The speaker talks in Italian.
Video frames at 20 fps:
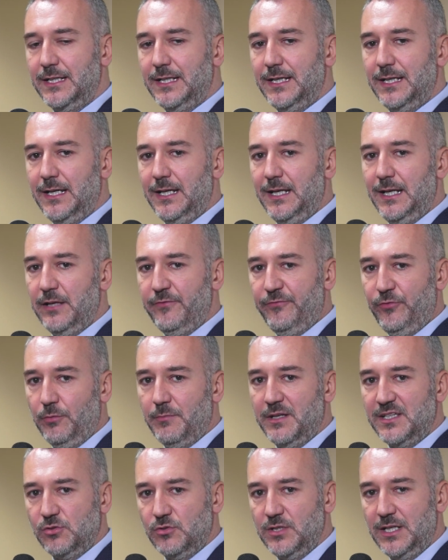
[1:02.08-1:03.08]
che, le
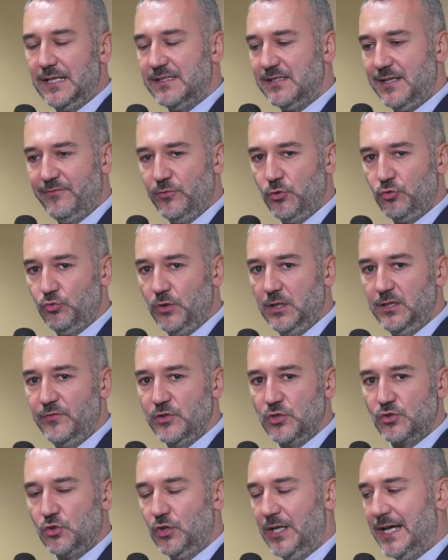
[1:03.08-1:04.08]
informazioni che servono
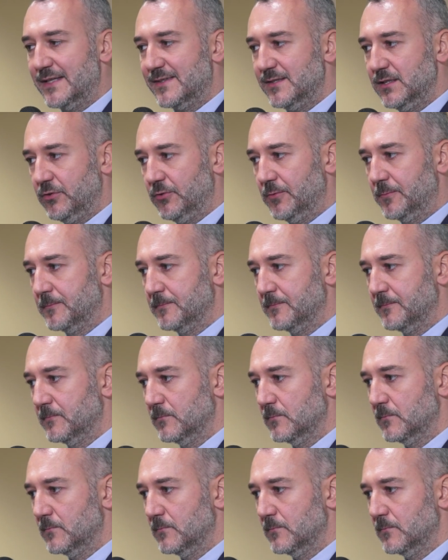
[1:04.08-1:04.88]
sull'edificio scolastico.